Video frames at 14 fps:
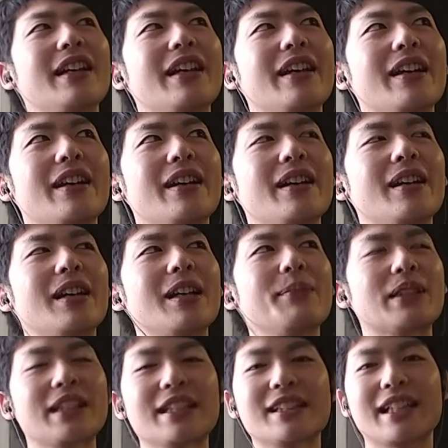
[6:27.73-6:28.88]
えー
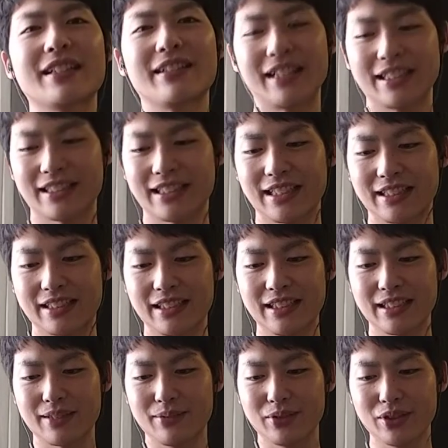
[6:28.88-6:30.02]
まあ、テザーの話があって
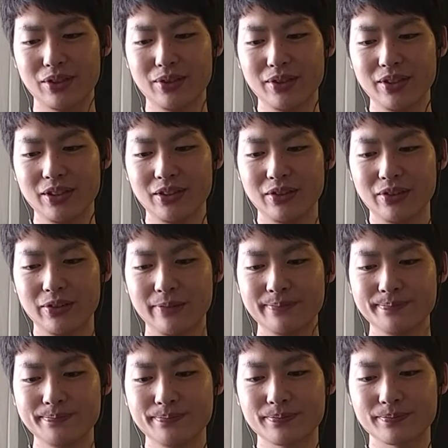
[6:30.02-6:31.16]
なんかいろいろ
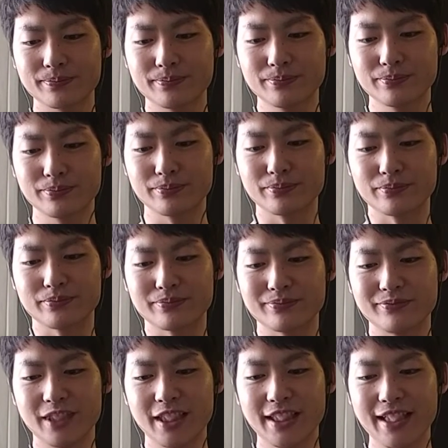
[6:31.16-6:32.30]

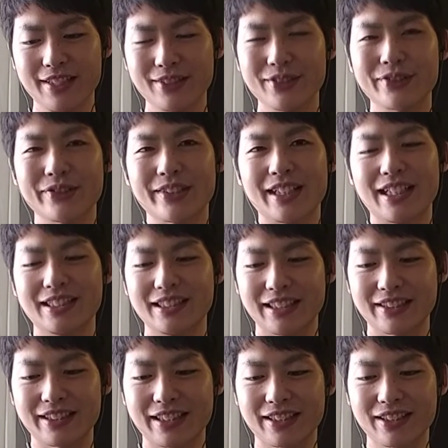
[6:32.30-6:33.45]
似てるところがある
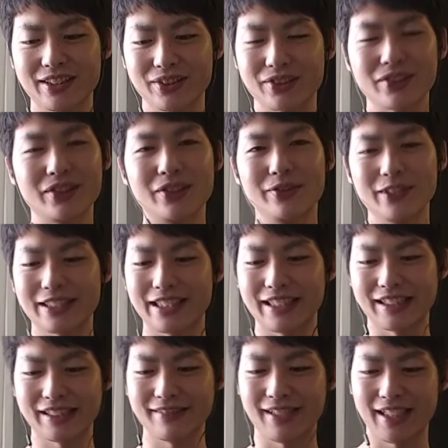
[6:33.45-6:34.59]
なとかちょっと思った
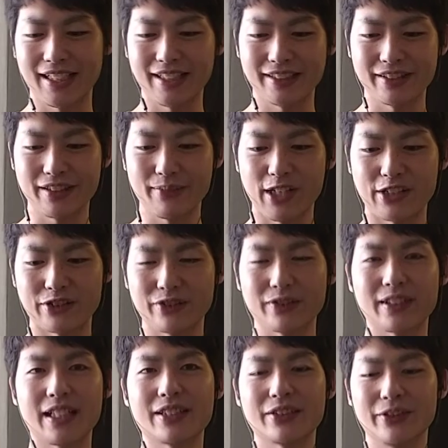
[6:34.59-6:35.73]
りするわけですよ、今の状
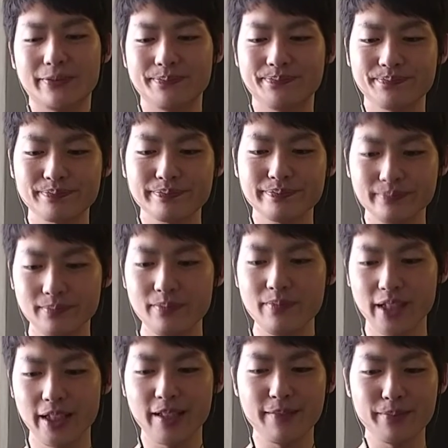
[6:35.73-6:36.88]
態と
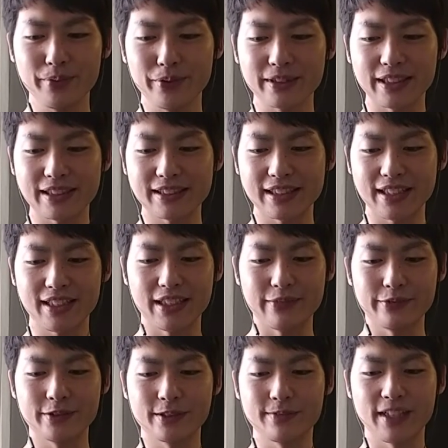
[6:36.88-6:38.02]
陰謀説的なの
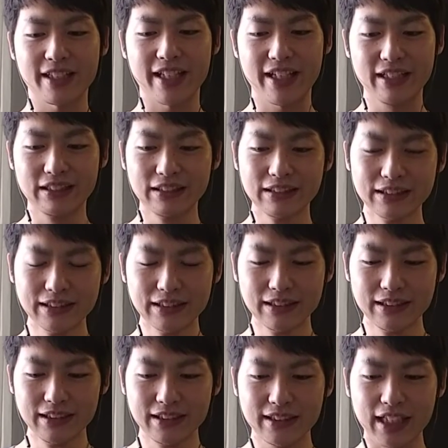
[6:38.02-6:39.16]
も含めて。
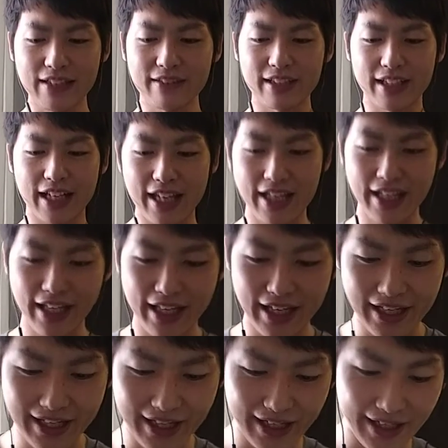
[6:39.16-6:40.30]
なのでね、
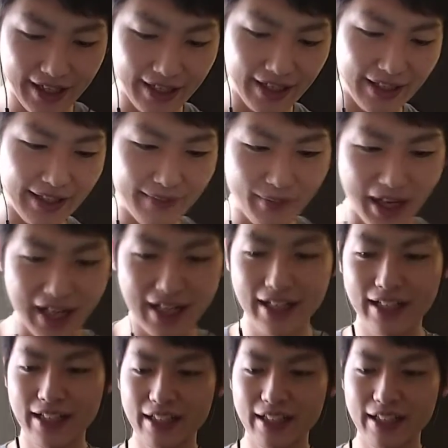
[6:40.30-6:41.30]
えー、まあ